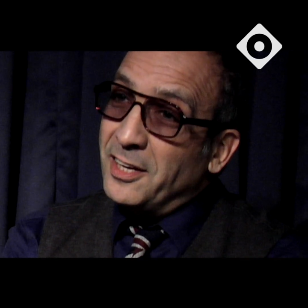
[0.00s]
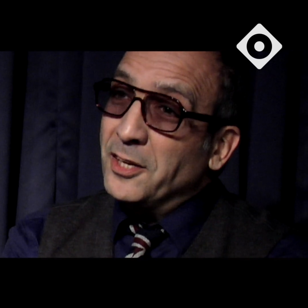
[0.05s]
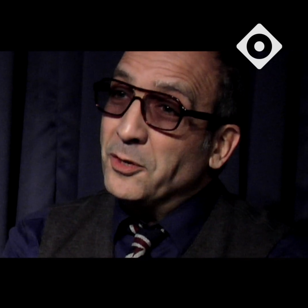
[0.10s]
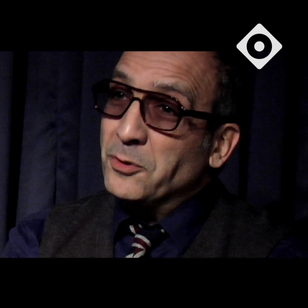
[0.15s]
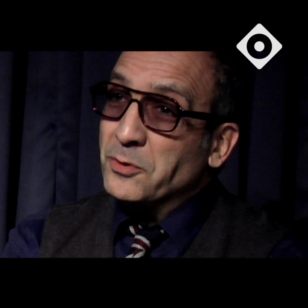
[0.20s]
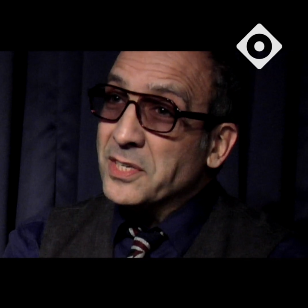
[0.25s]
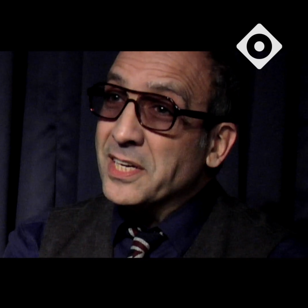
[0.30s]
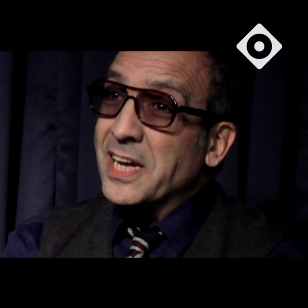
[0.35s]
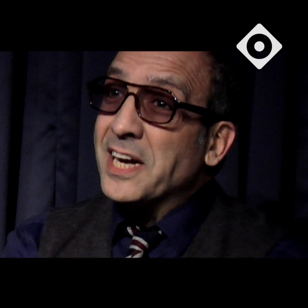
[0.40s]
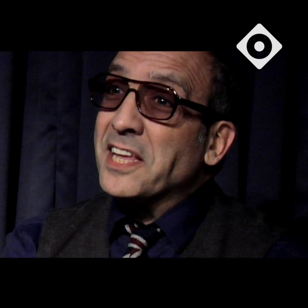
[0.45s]
et
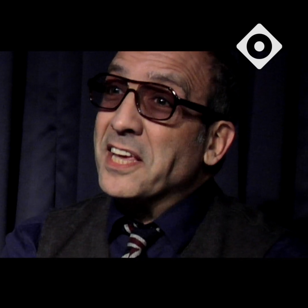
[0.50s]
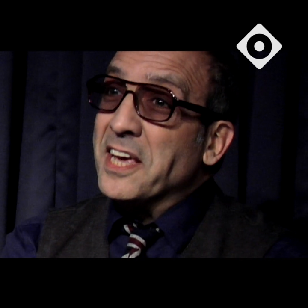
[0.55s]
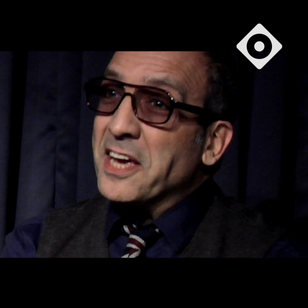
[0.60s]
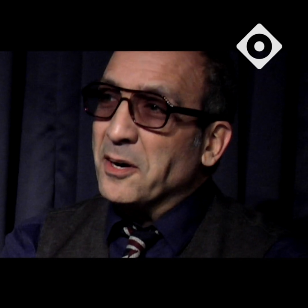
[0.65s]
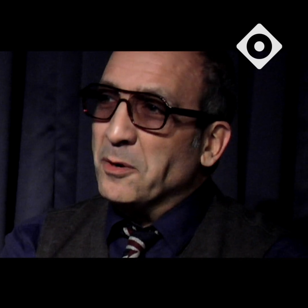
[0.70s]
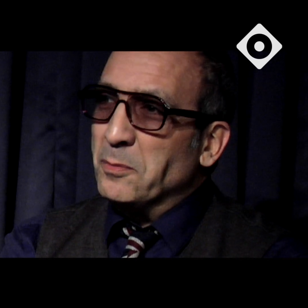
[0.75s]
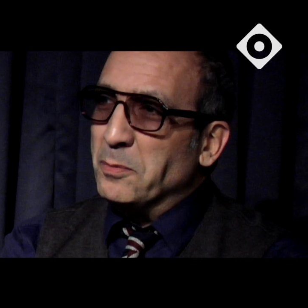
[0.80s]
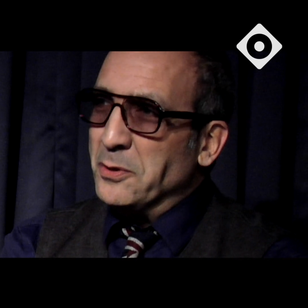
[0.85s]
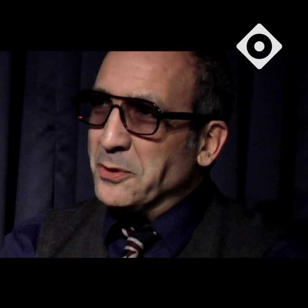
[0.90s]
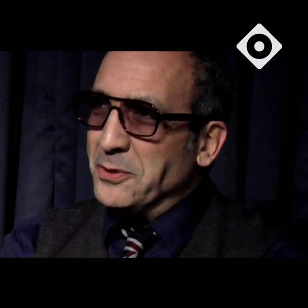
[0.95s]
une sale
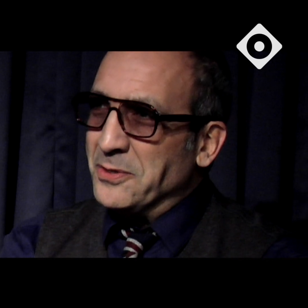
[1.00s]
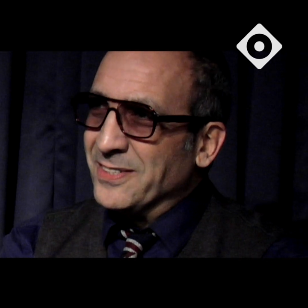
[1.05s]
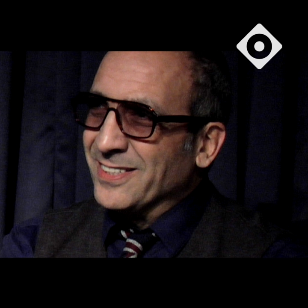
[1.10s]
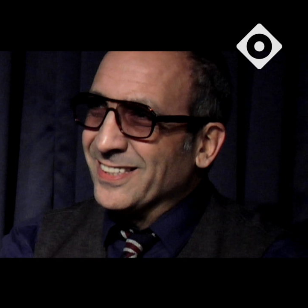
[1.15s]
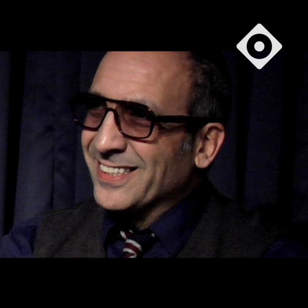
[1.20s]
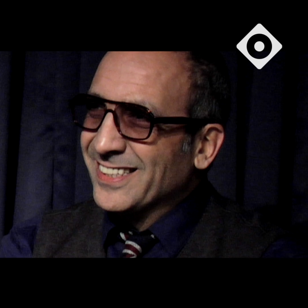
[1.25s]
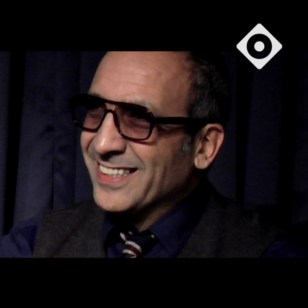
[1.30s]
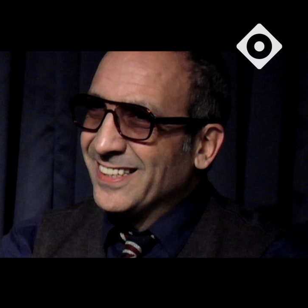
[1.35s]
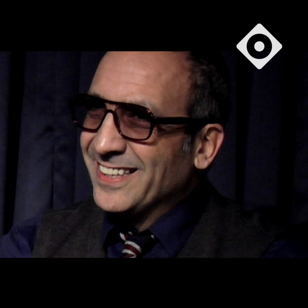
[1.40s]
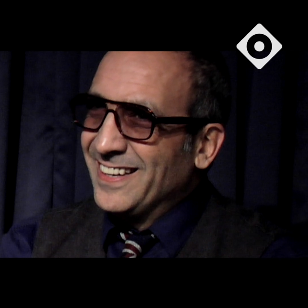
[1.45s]
guerre en plus.
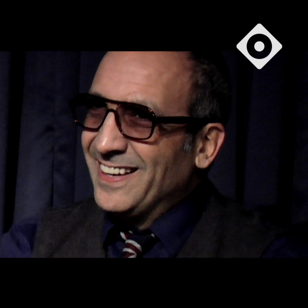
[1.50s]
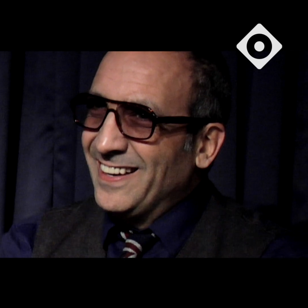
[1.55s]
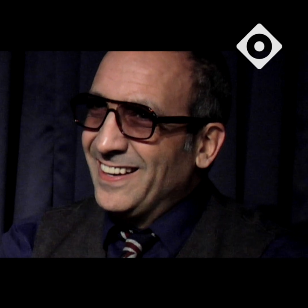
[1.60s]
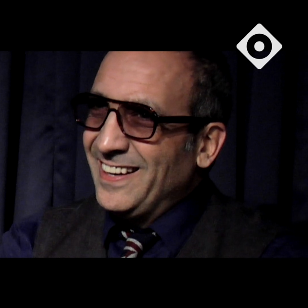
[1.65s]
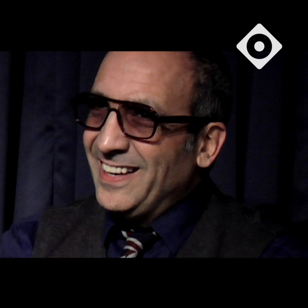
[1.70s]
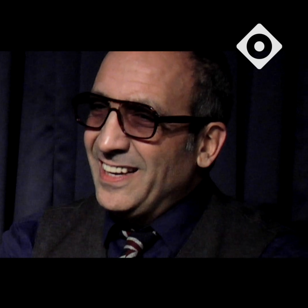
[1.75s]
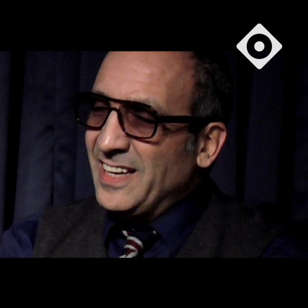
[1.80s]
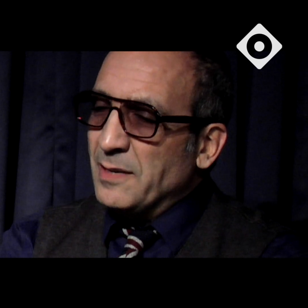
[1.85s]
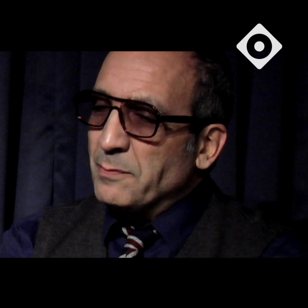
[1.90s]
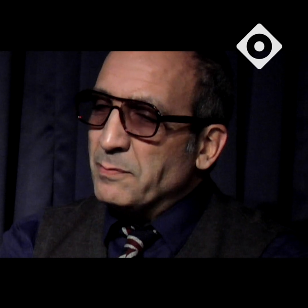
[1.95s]

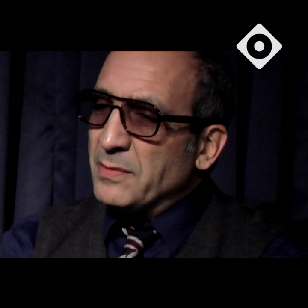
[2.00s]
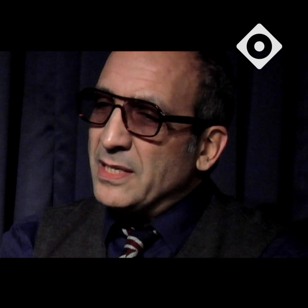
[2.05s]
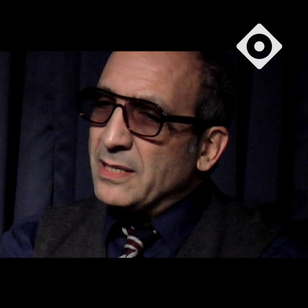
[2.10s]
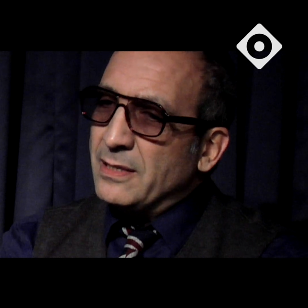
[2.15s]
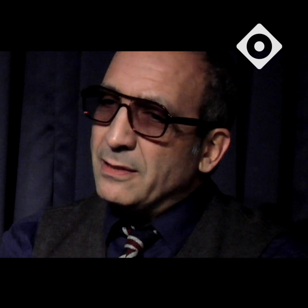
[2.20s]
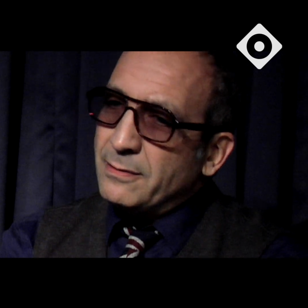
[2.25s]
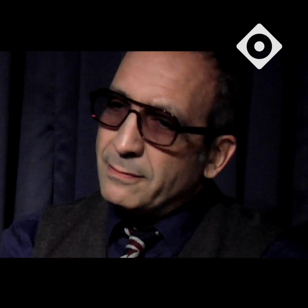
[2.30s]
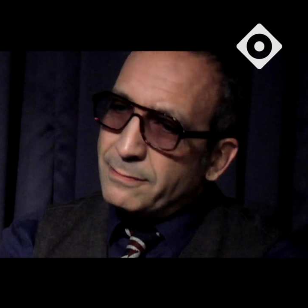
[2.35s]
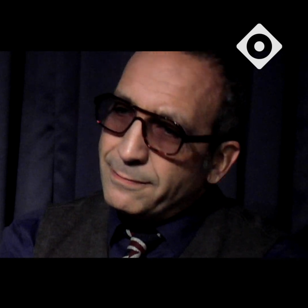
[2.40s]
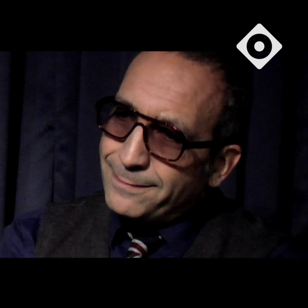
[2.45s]
Il me
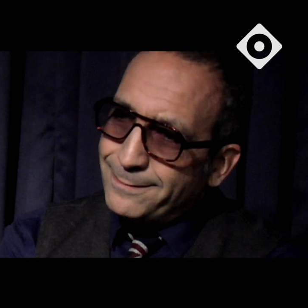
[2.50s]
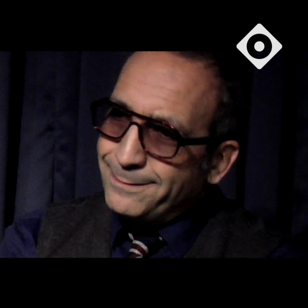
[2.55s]
dit,